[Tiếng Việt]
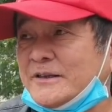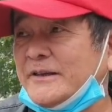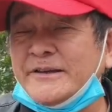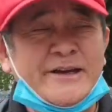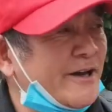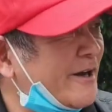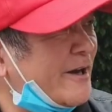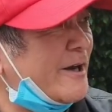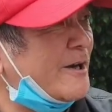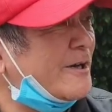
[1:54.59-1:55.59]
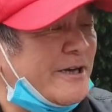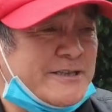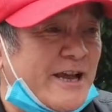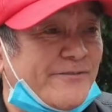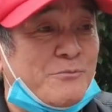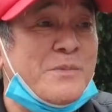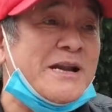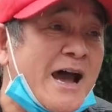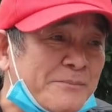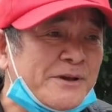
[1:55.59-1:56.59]
thì à, khi giải phóng
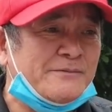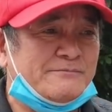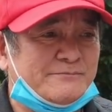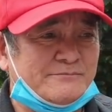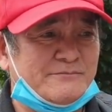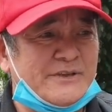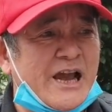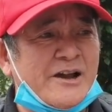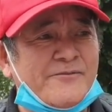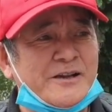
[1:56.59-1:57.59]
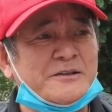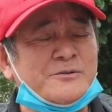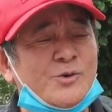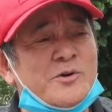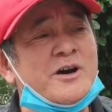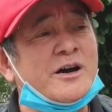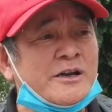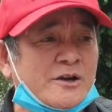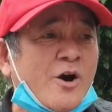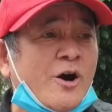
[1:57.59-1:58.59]
miền Nam ấy nhà văn Thu Hương
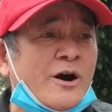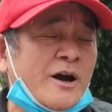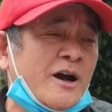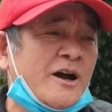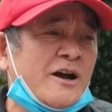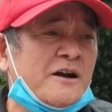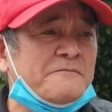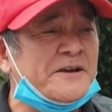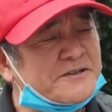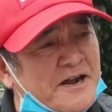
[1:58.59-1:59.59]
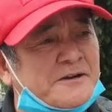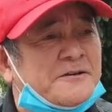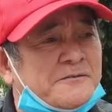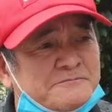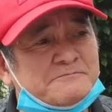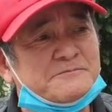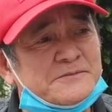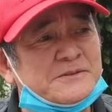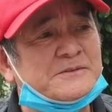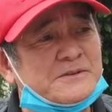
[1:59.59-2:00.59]
ấy có viết rằng ấy
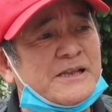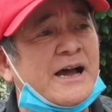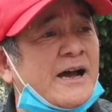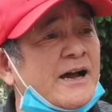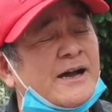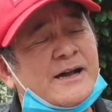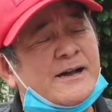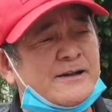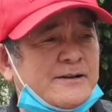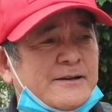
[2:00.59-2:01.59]
là